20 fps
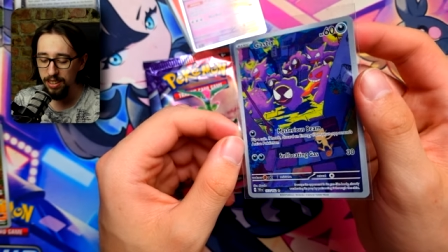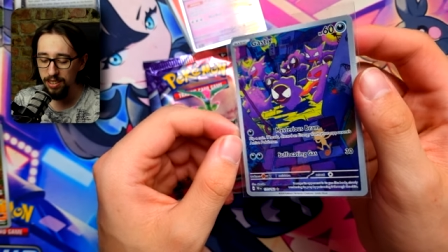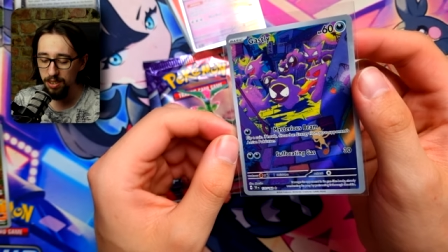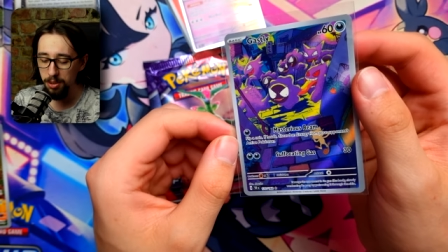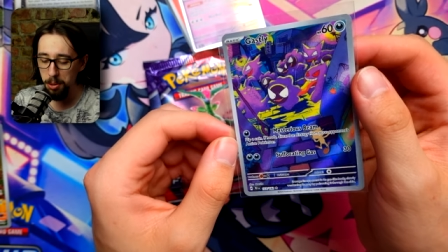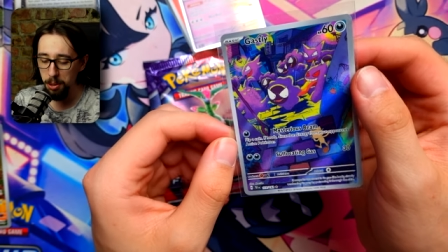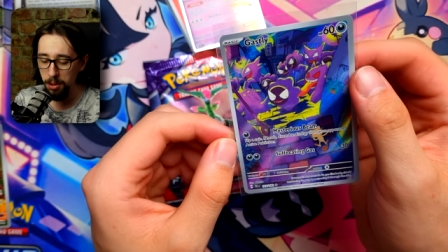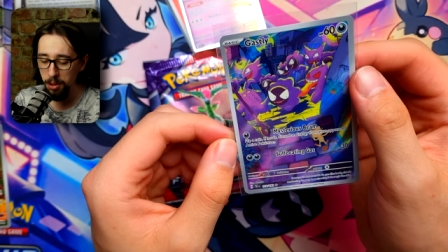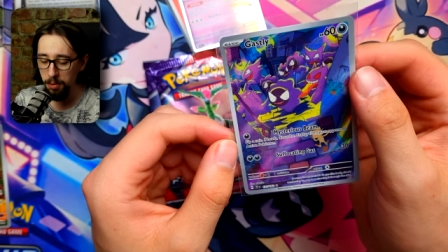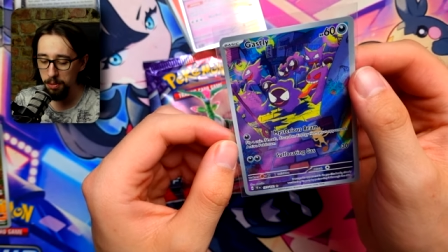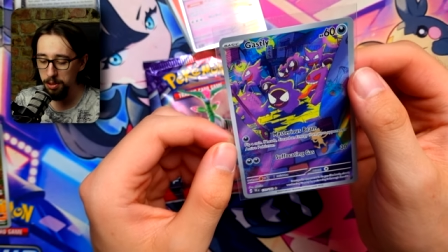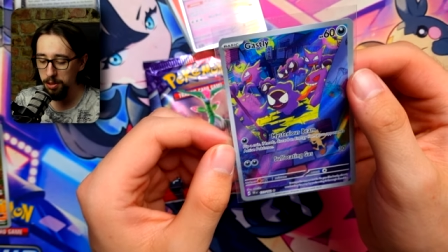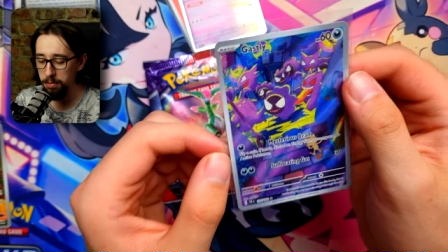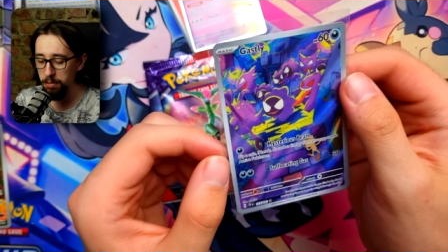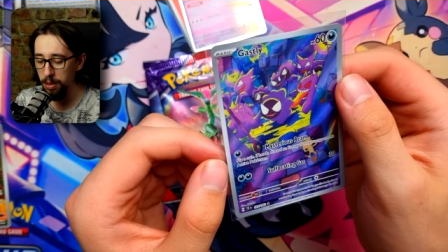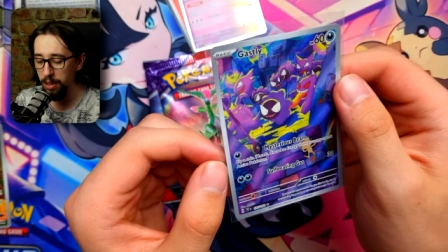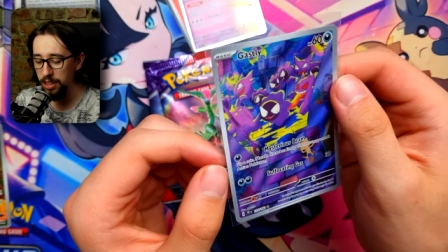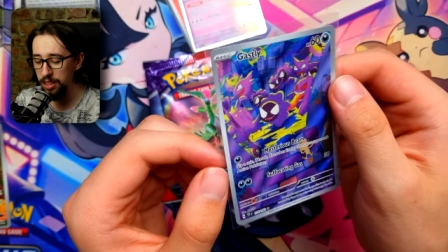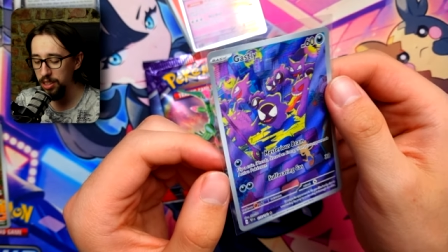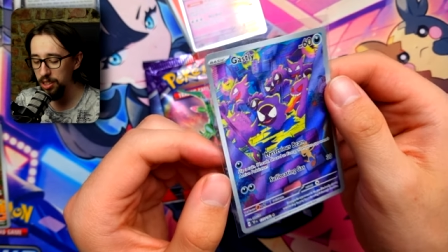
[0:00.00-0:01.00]
który no w sumie
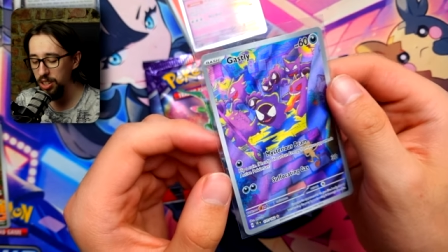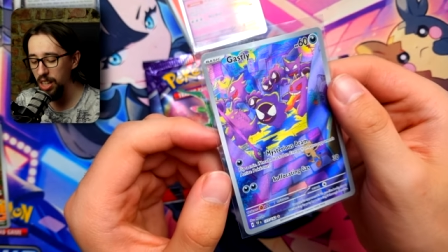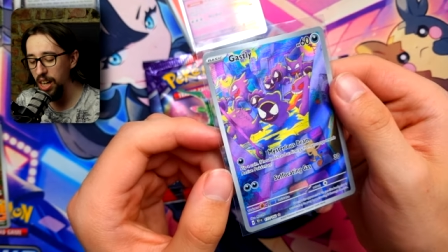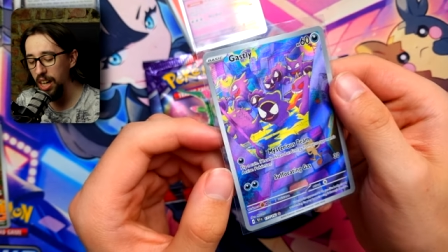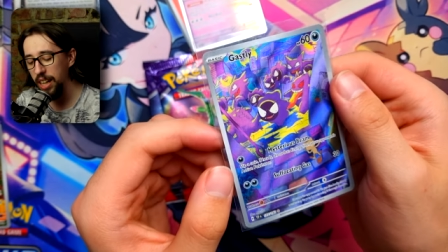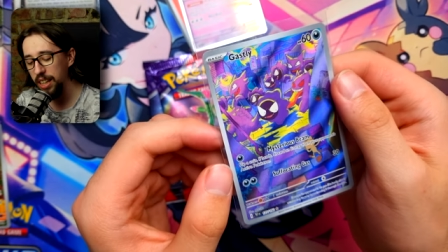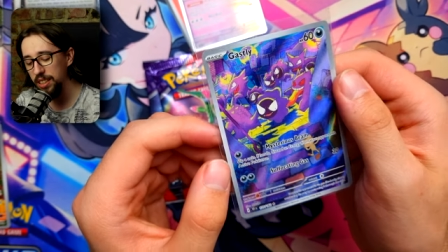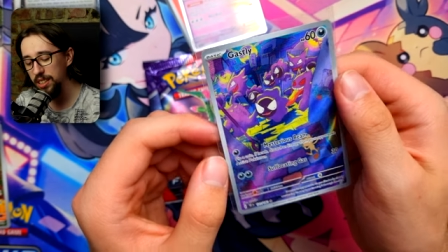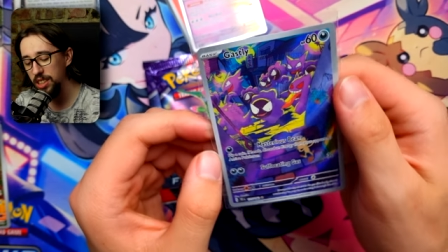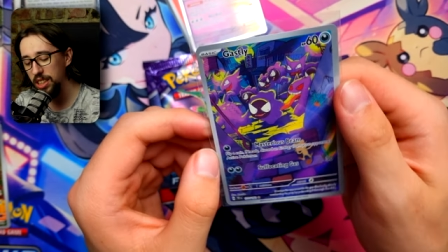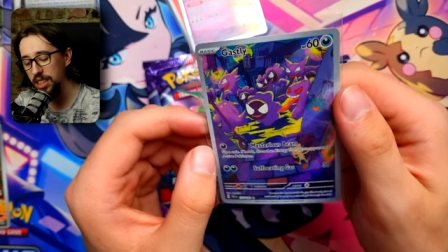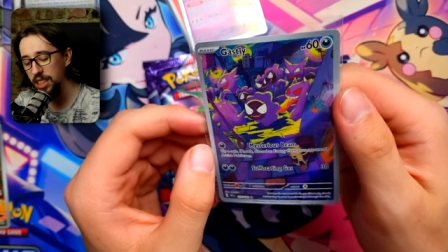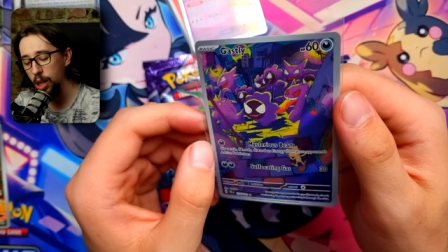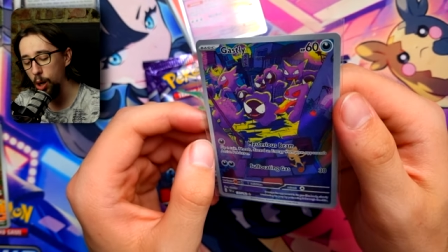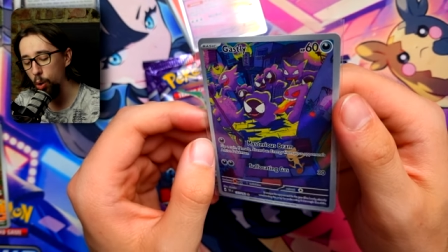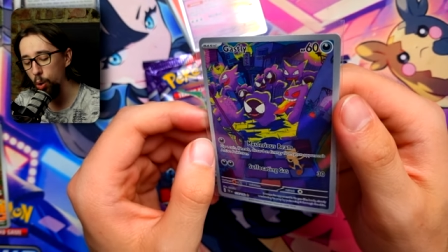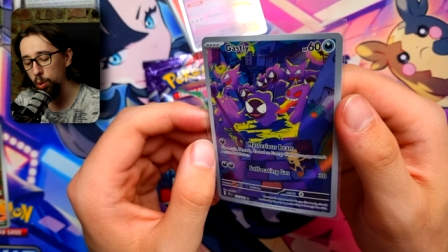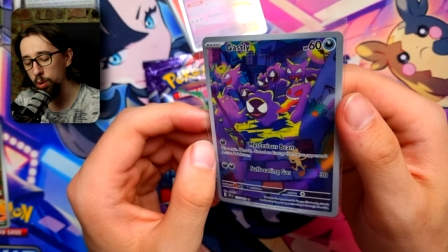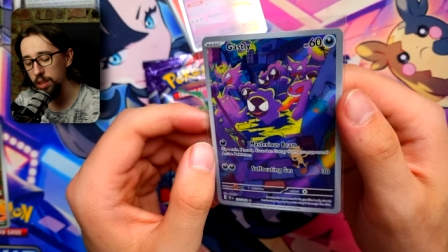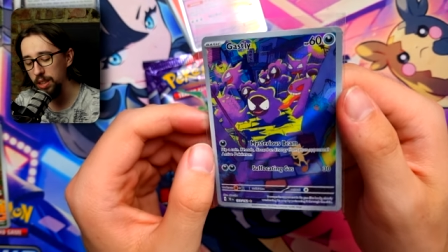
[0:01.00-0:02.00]
ma też na arcie i
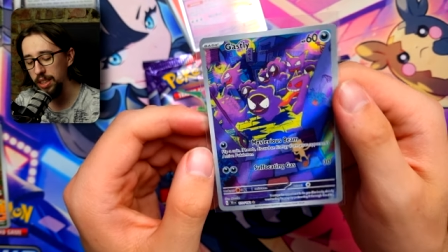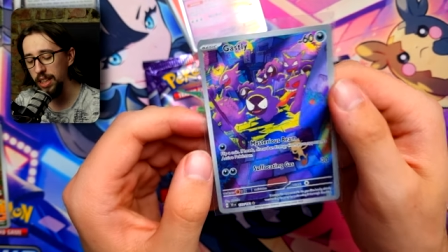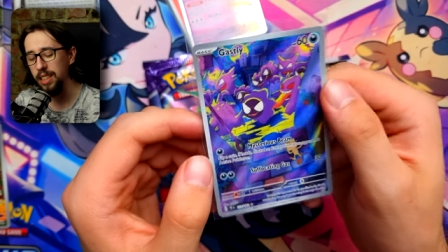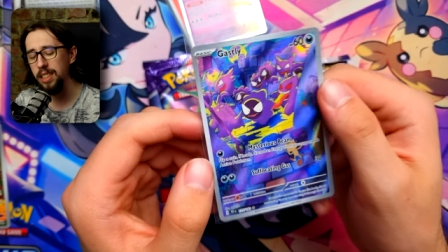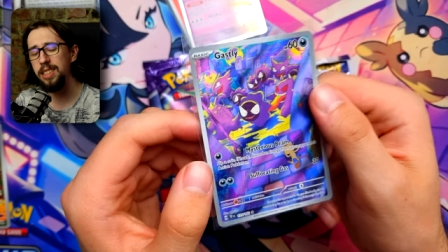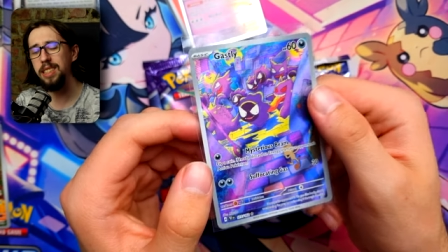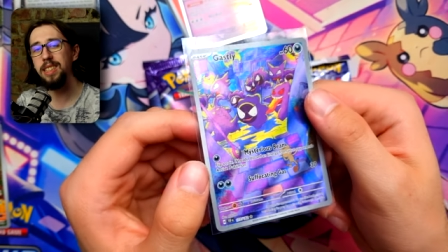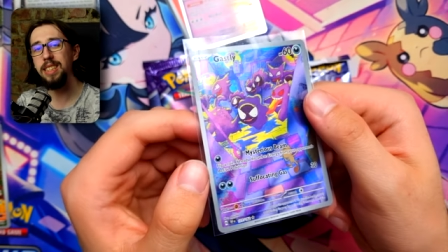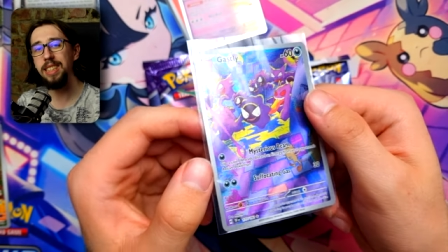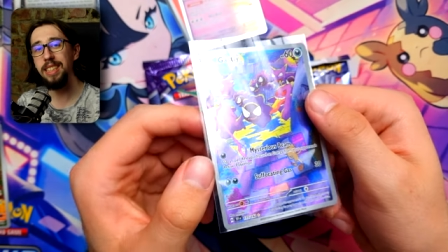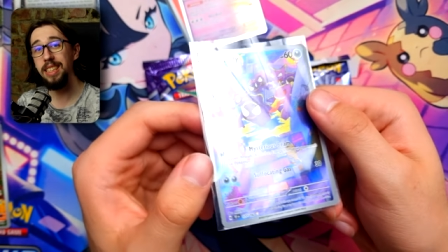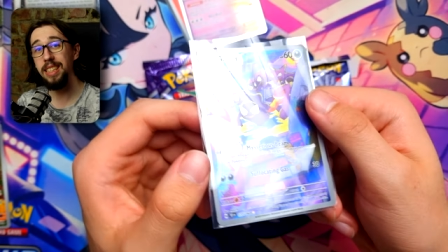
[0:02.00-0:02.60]
Huntery i